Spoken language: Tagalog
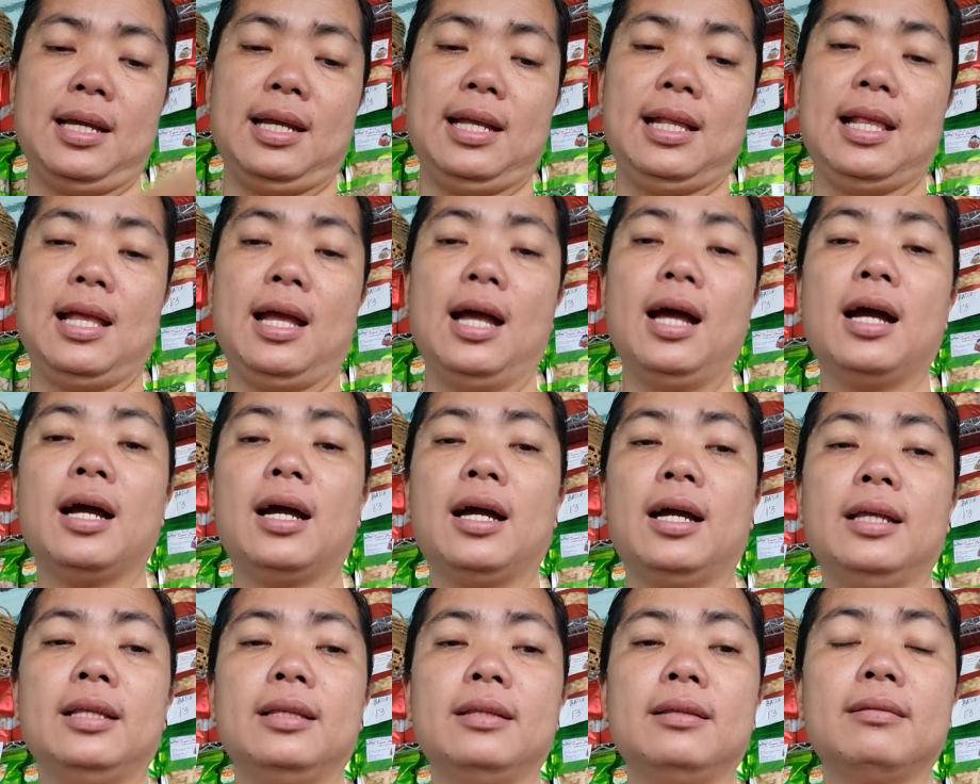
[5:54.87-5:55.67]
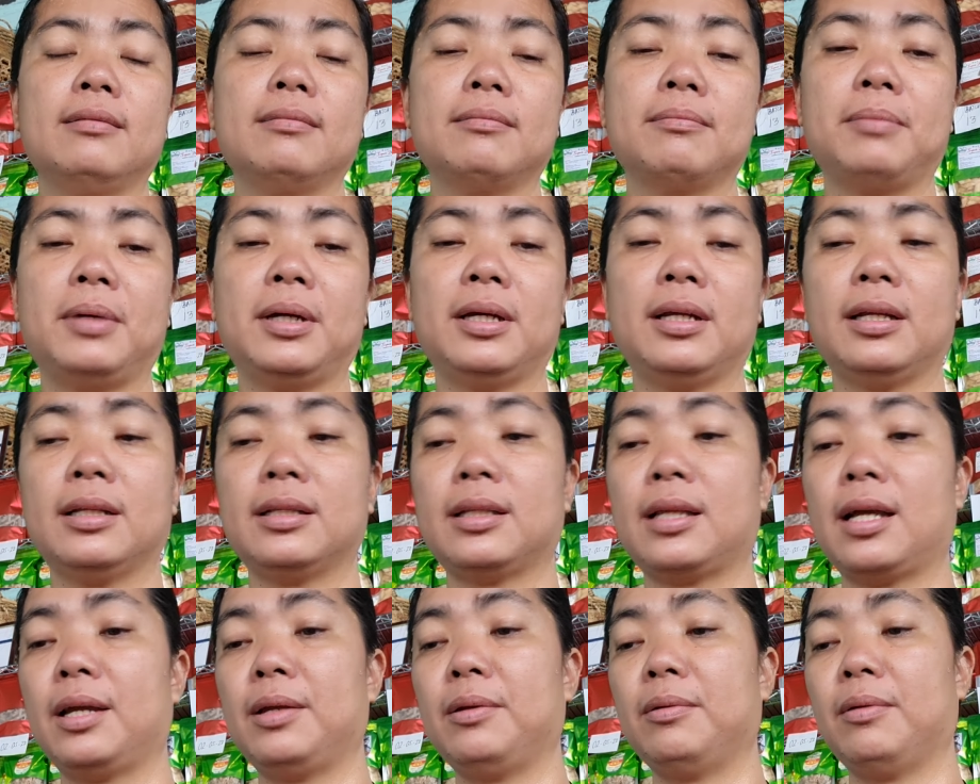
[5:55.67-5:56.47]
kailangan
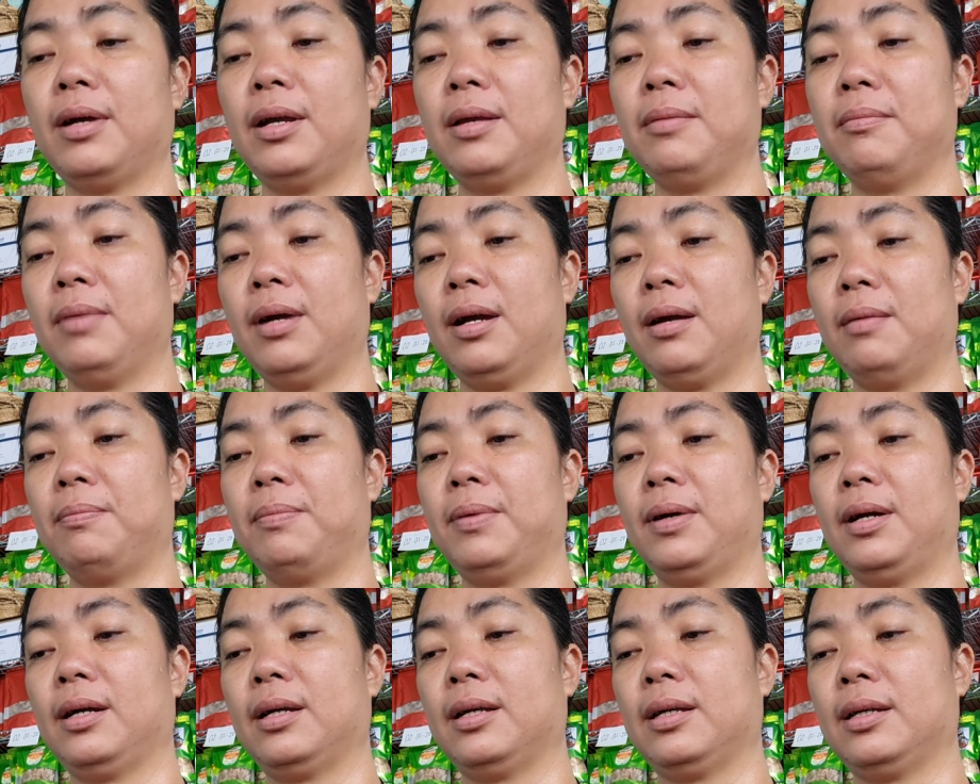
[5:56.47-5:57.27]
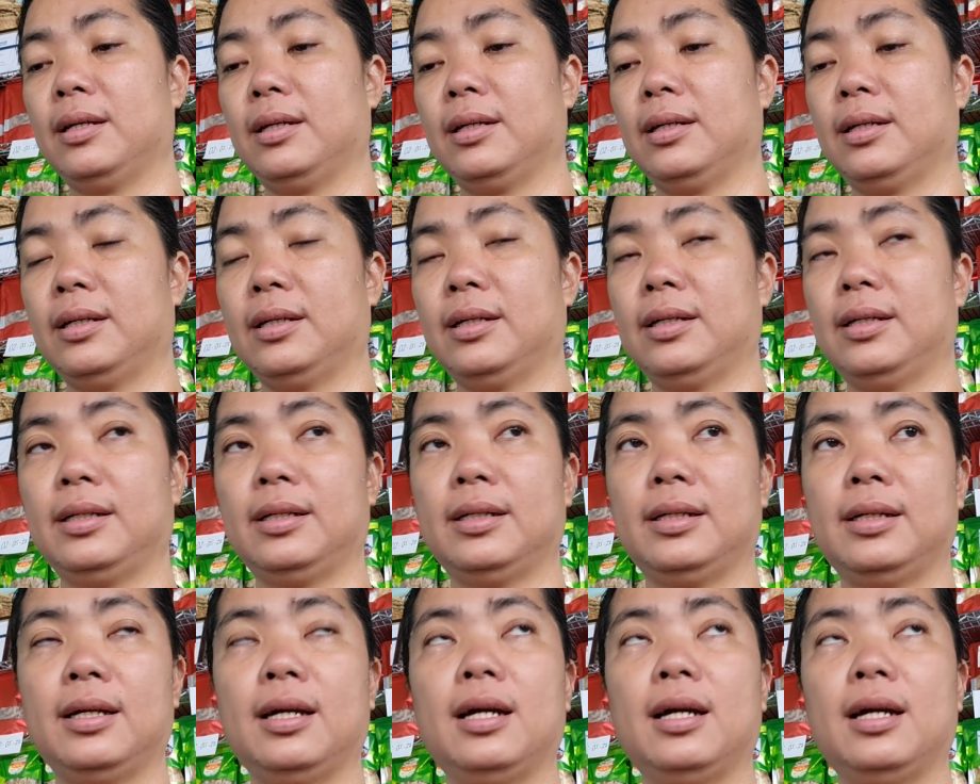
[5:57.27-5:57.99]
para tayo ay makapag uh,